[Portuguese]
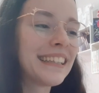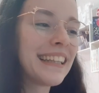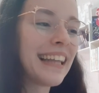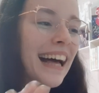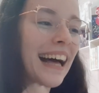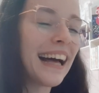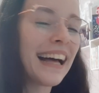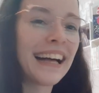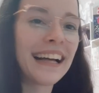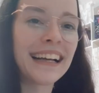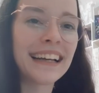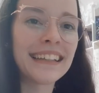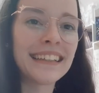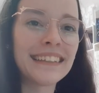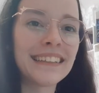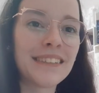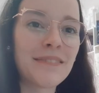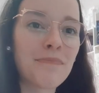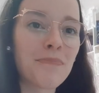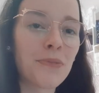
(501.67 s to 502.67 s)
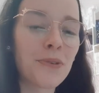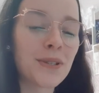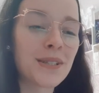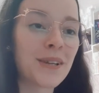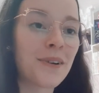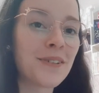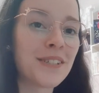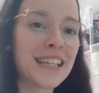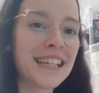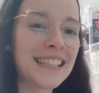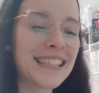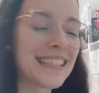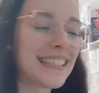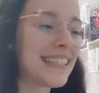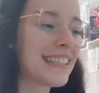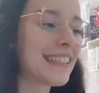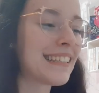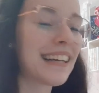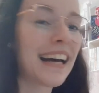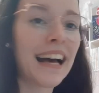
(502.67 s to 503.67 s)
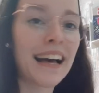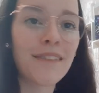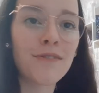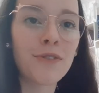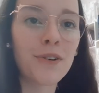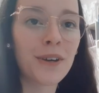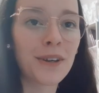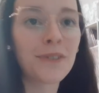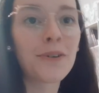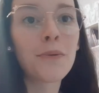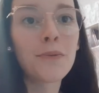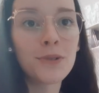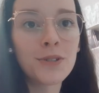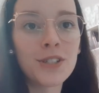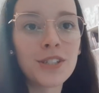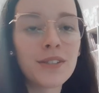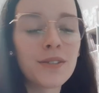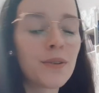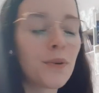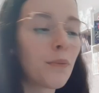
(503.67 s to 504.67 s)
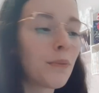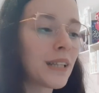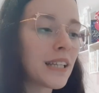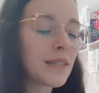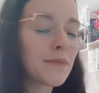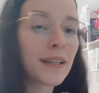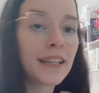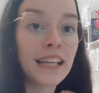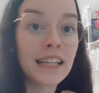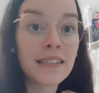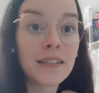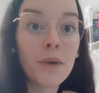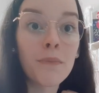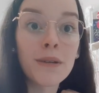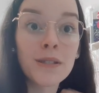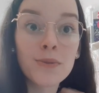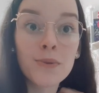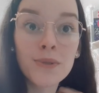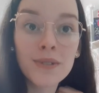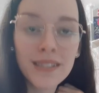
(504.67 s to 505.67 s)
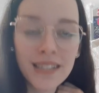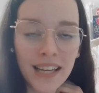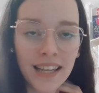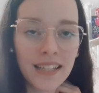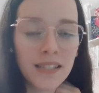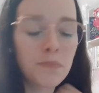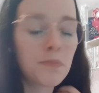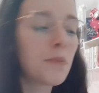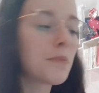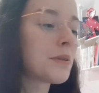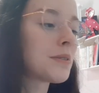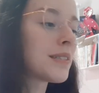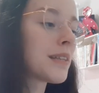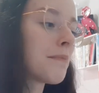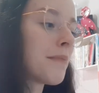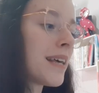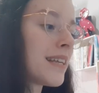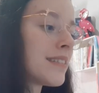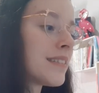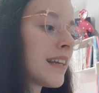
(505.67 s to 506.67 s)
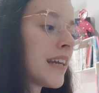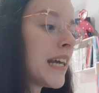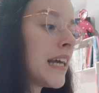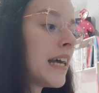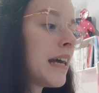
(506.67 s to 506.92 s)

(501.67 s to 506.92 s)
da aquela nostalgiazinha. Foi, como eu disse, uma das matérias que eu mais gostei nesse primeiro semestre.